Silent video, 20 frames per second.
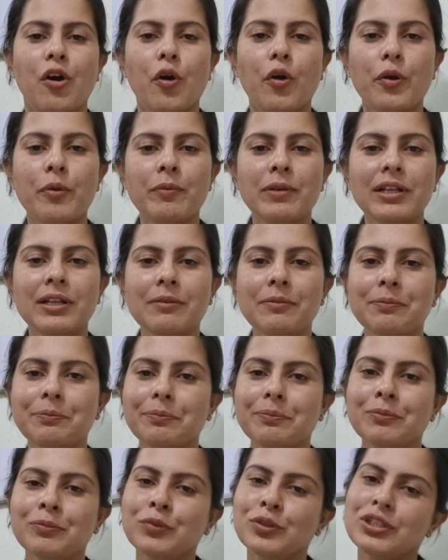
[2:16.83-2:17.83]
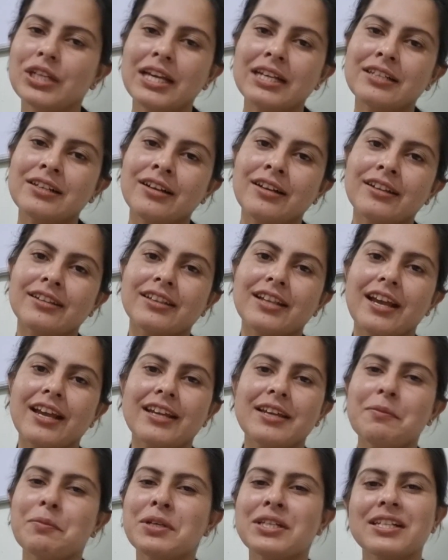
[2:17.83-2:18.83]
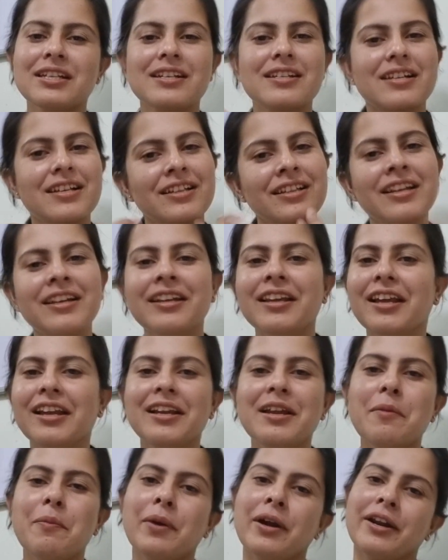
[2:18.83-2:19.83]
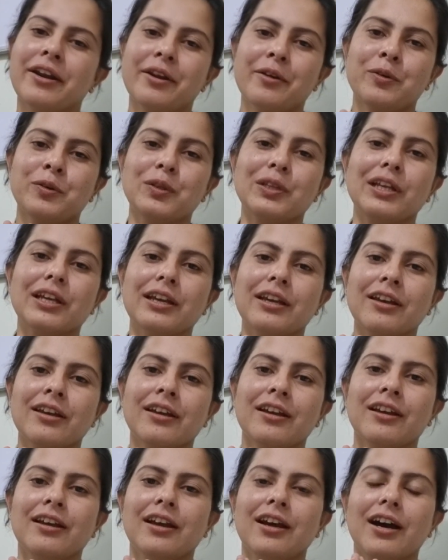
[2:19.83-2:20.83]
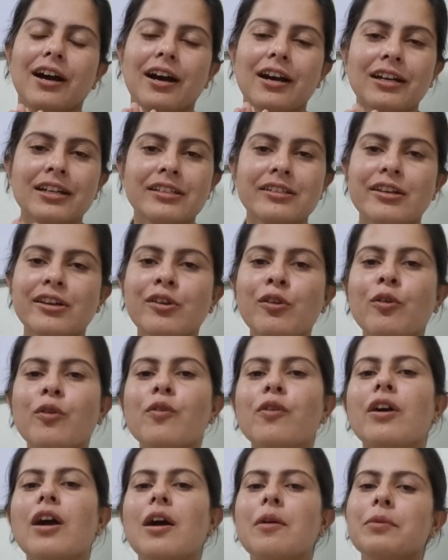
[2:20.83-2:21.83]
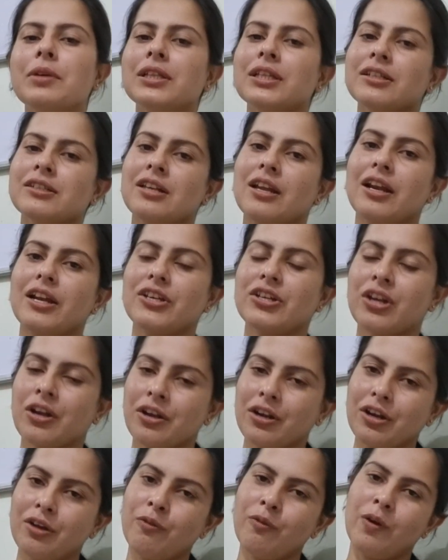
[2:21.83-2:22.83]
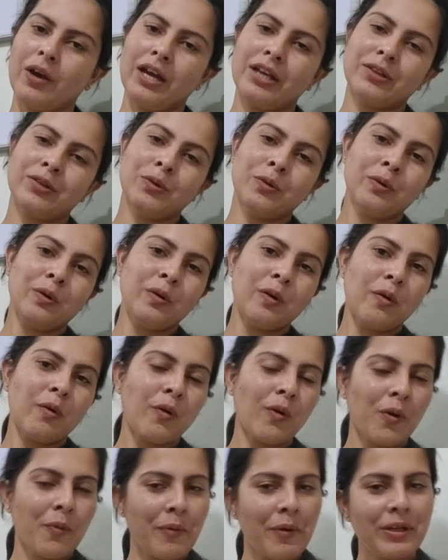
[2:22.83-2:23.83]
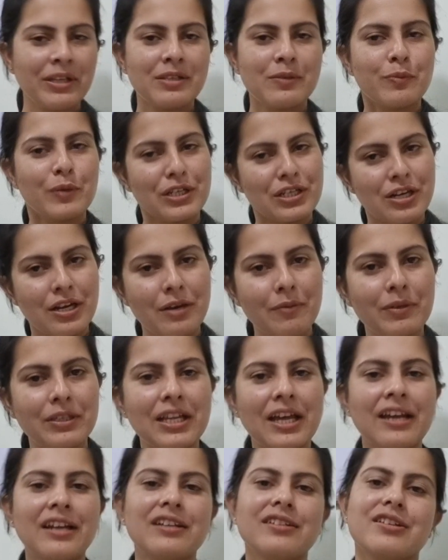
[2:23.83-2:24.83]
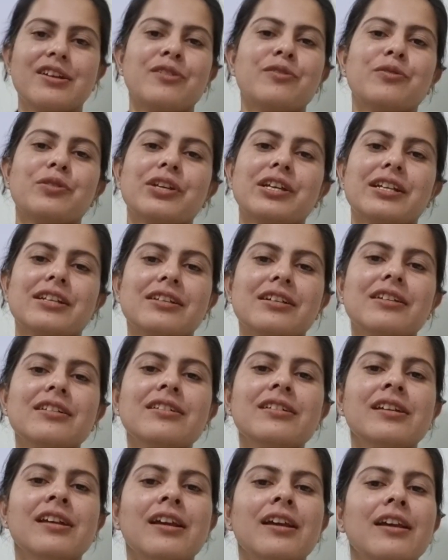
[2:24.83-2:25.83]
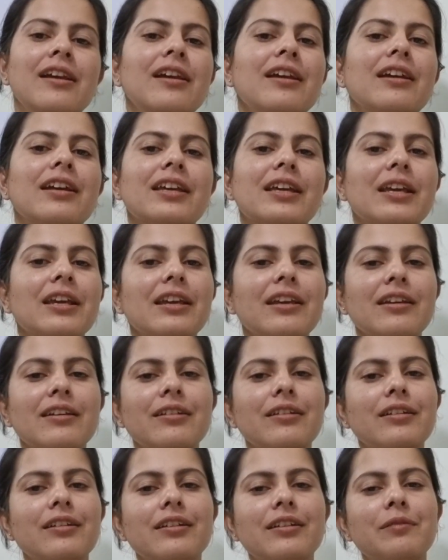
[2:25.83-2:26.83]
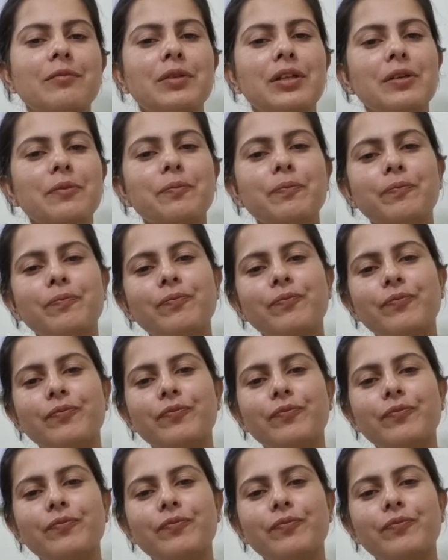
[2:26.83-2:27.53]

और मतलब मुझे ऐसे लगता है कि बस इसी दिन के लिए पढ़ रहे होते हैं अगर जिन लोगों का अभी तक सिलेक्शन नहीं हुआ है तो उन लोगों को मैं स्पेशली बताना चाहूंगी ये चीज कि मतलब